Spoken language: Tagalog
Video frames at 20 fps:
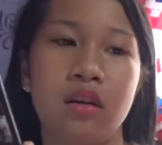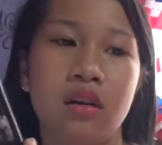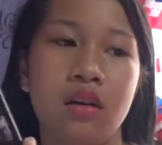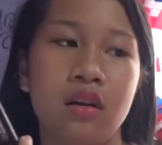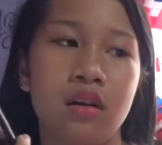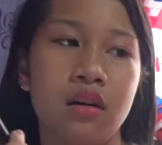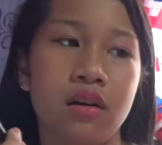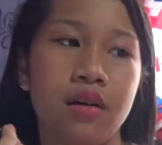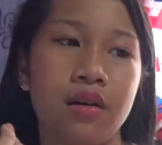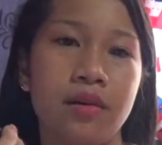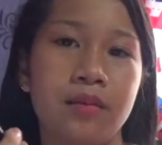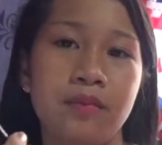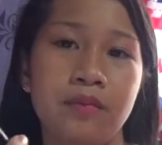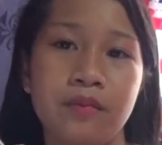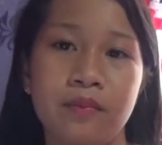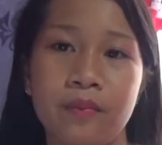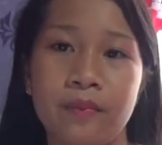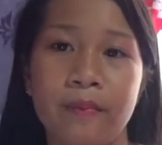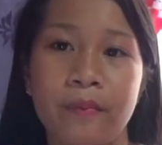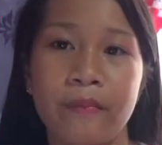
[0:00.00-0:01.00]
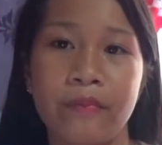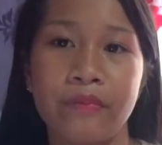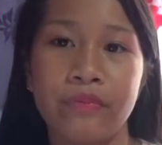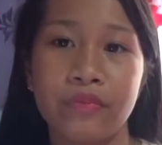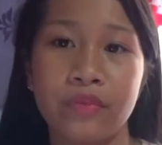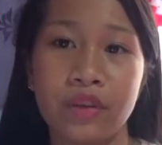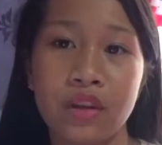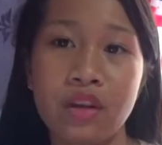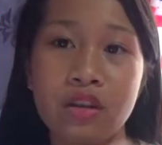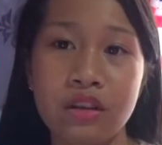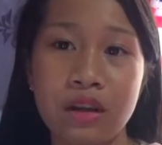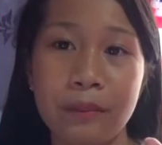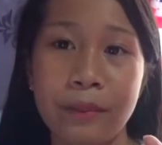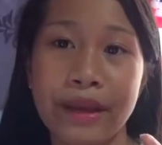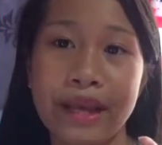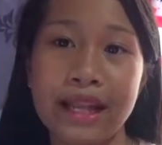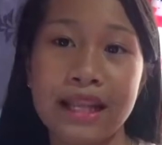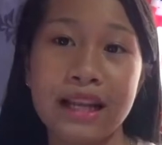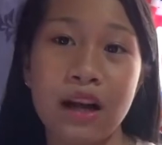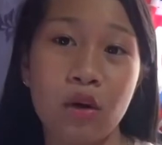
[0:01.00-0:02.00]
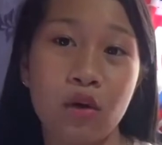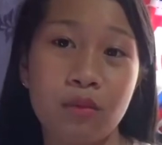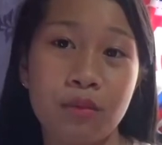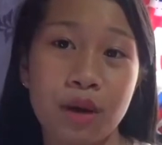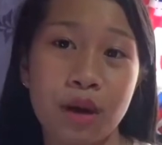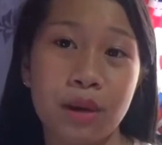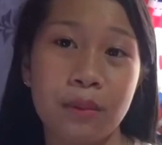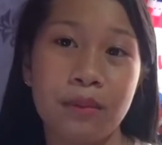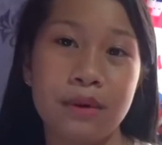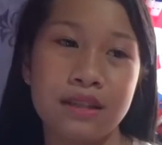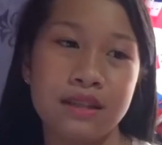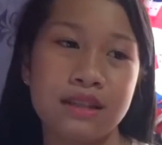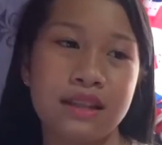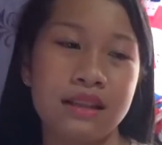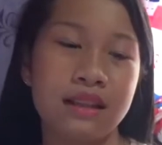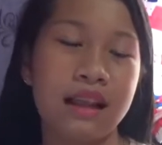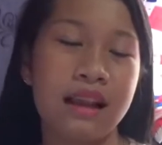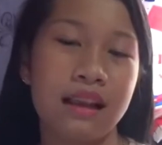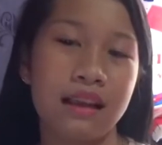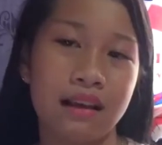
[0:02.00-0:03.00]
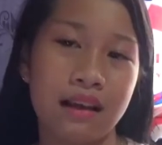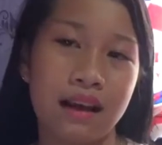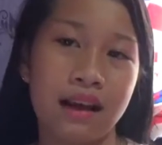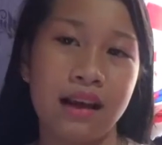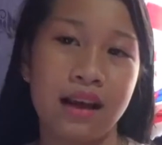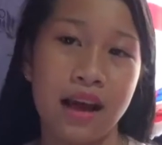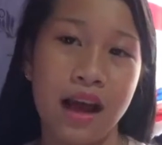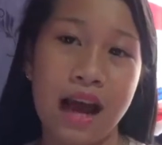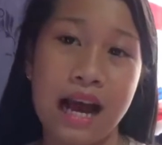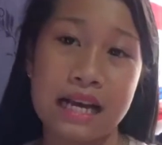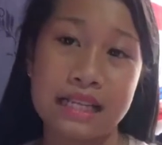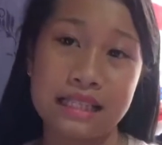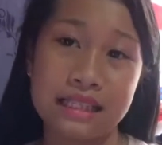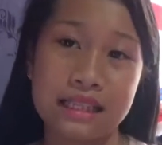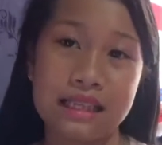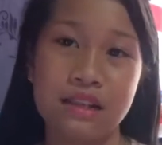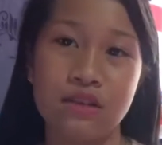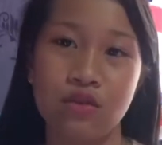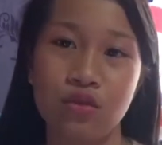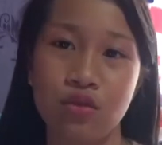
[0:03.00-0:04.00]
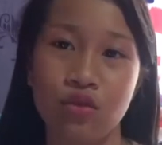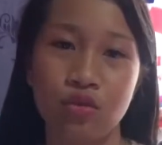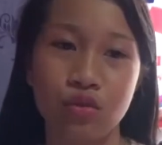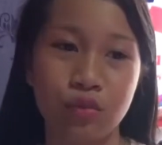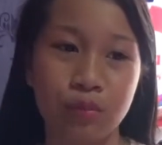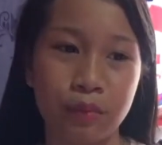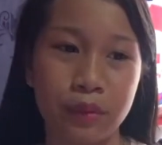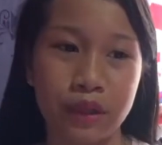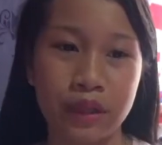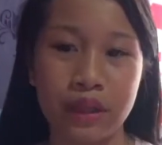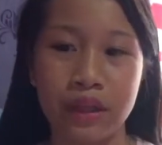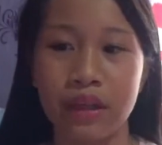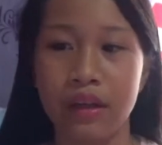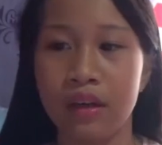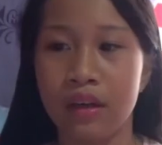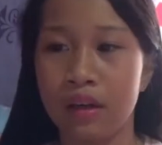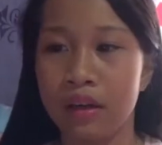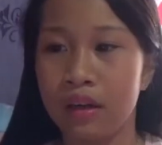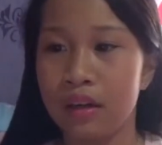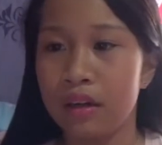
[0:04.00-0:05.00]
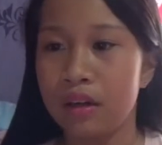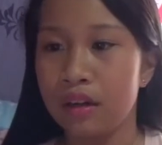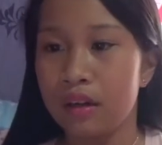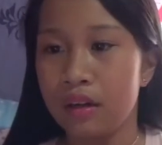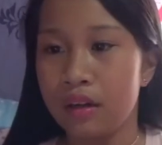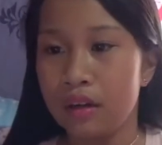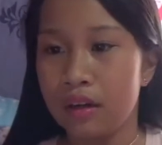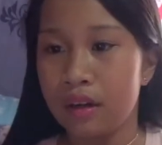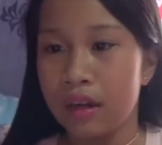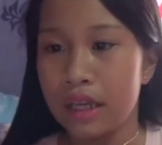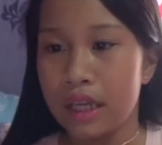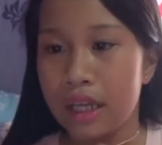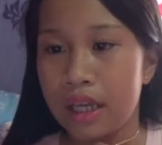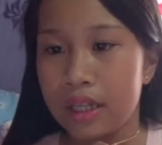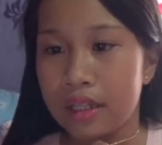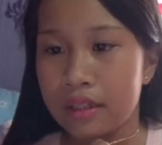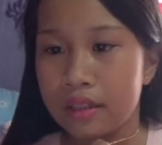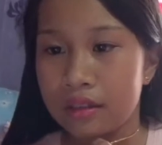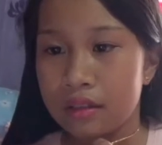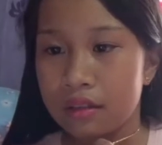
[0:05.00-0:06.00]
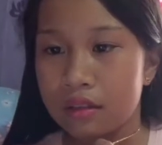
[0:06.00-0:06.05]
Um, yun nga, mahilig ako magbasa talaga. As in, super. Ayan.